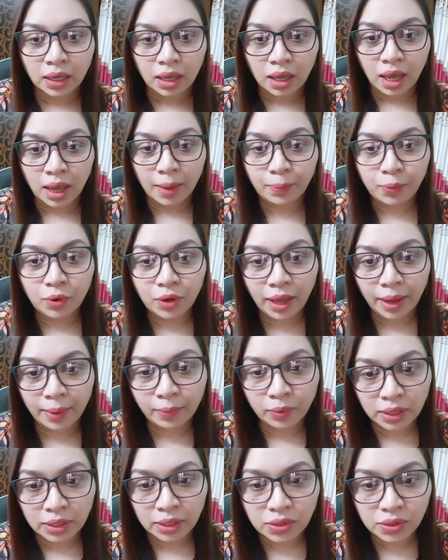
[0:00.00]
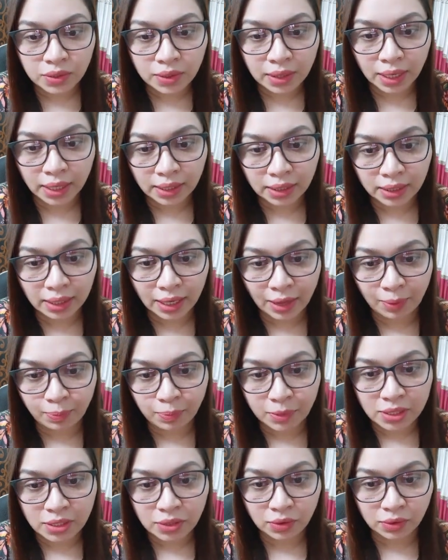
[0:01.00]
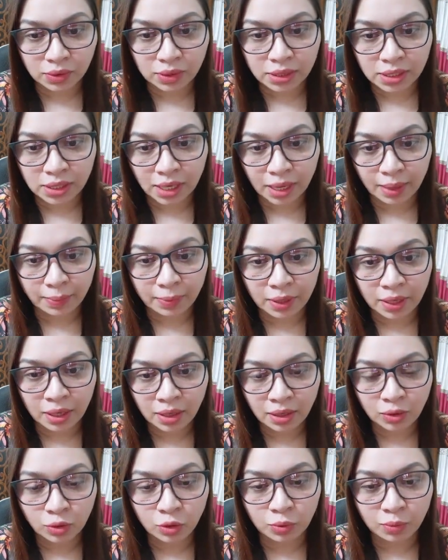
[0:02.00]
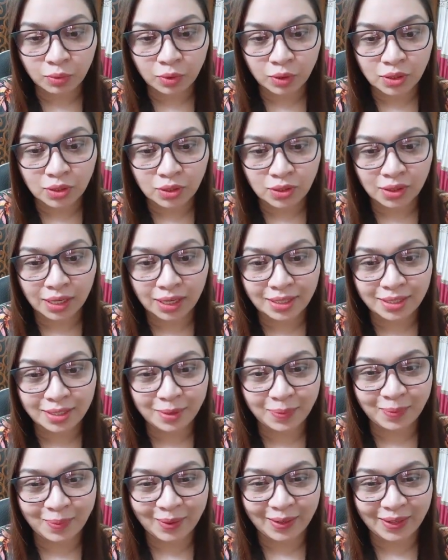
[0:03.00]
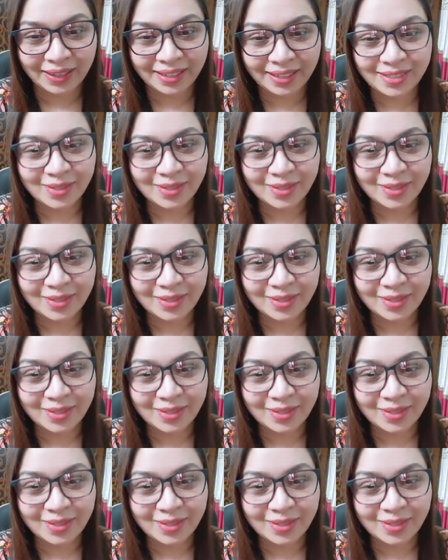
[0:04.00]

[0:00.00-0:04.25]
আপু কেমন আছো কালকে লাইভ মিস করেছি আমি খুব কষ্ট লাগছে পরে সো